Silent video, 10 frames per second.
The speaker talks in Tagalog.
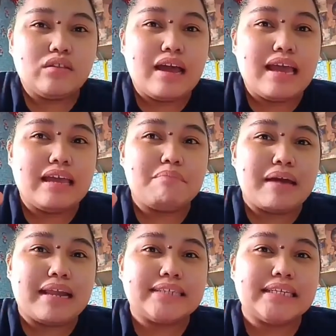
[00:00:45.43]
Ito ay
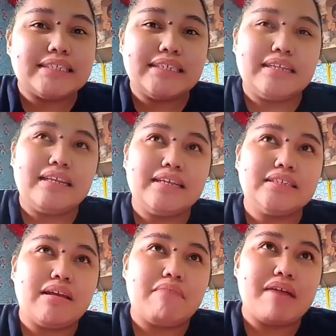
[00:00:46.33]
para sa
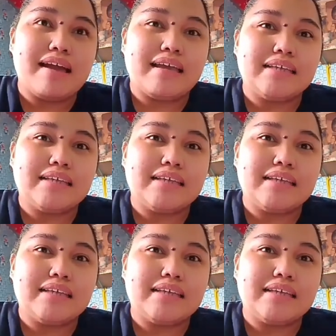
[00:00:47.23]
ceiling sa mga